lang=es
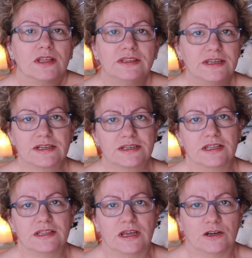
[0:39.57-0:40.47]
día
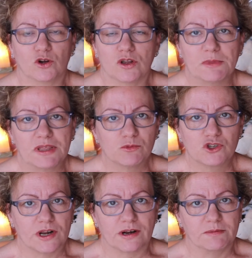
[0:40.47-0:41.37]
sí, día no, y me da
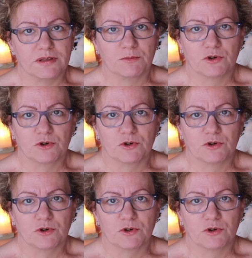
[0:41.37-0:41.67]
mucha rabia,